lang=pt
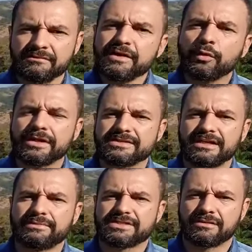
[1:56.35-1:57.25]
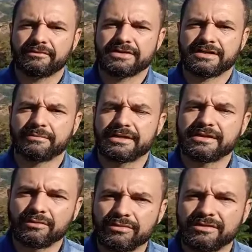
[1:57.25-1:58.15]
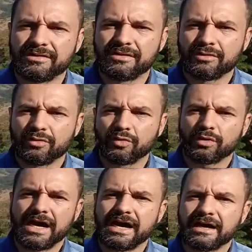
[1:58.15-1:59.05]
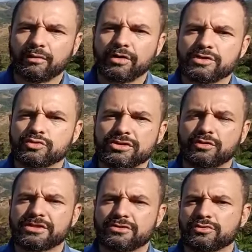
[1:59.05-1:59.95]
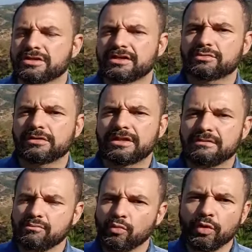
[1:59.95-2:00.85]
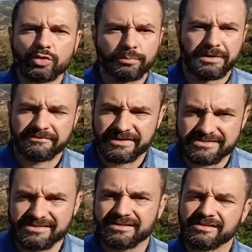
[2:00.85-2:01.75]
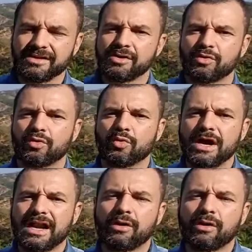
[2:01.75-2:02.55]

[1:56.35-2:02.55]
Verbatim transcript: Vim conhecer a missão evangélica Betel, um lugar onde o Senhor Jesus Cristo ele tem muito para fazer, um lugar